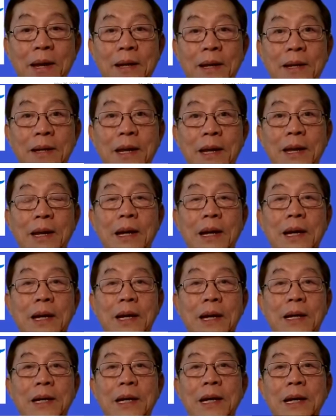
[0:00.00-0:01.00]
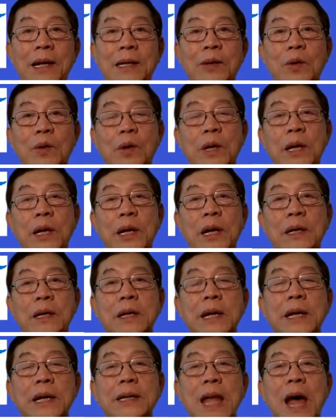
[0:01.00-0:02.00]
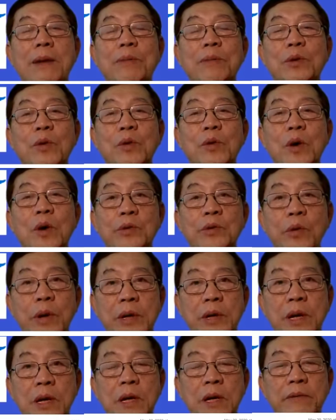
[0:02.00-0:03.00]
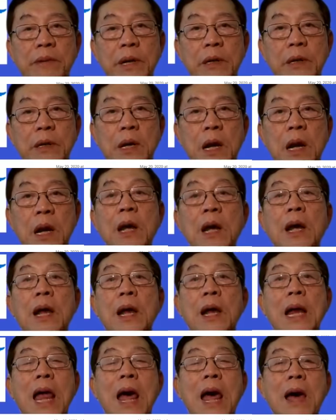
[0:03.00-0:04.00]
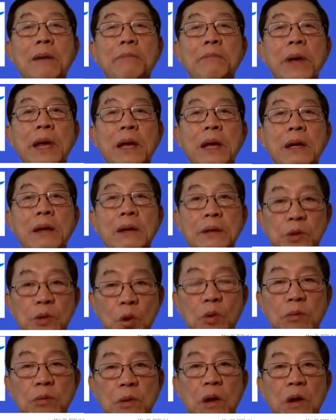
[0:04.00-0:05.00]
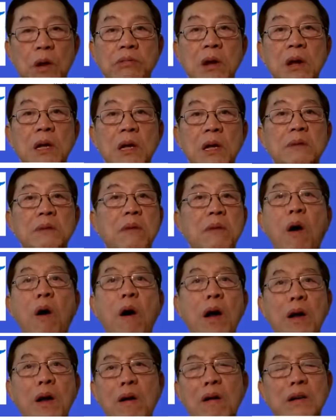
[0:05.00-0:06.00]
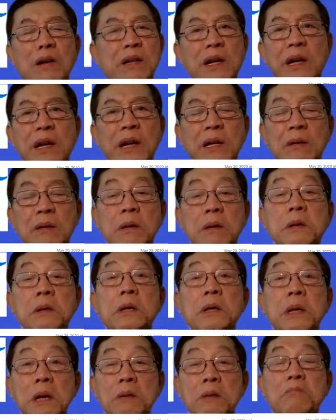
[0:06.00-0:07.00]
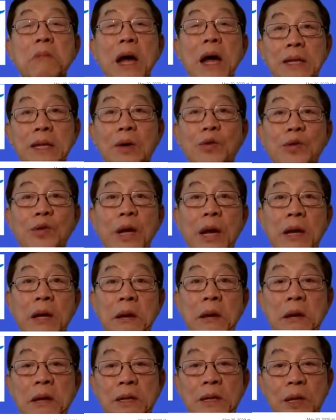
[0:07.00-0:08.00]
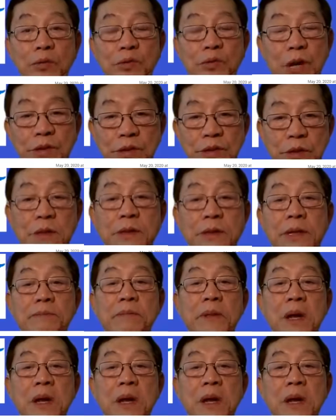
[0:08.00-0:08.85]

Thì uh, tôi cái người y tá mà tôi nói chuyện là người Việt đó là bị sốt, đúng, nhưng mà ho là ho rất ít thôi, nhưng mà tiêu chảy, tiêu chảy dữ lắm.